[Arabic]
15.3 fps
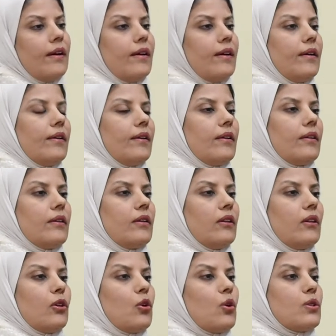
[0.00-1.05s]
آه،
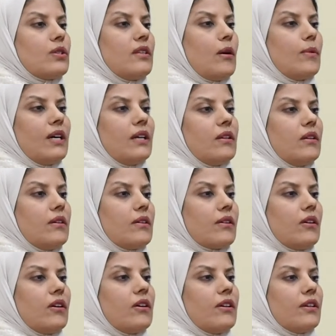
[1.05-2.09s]
الكوست تبع
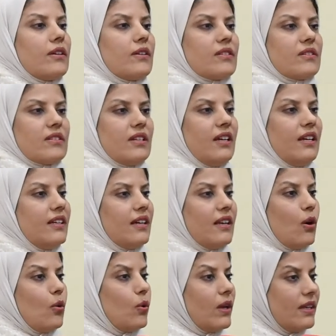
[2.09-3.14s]
الرعاية الصحية
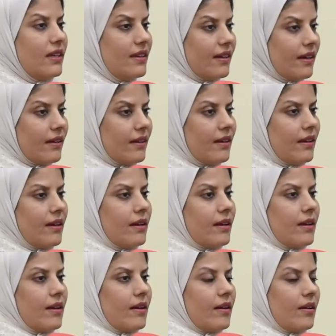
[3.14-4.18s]
الأولية
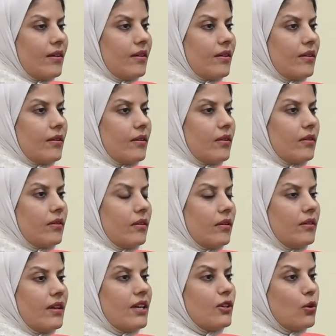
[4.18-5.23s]

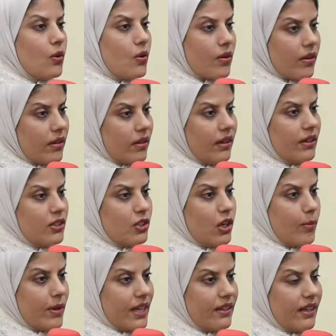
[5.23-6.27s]
لدور
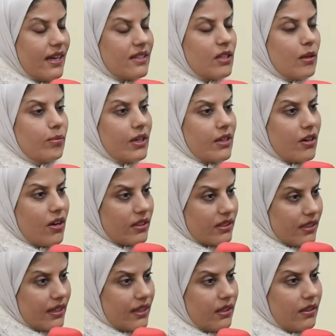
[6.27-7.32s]
الحجامة يعني حسب
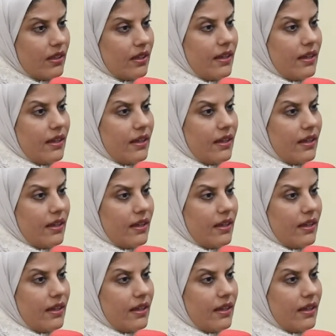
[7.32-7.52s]
قراءتي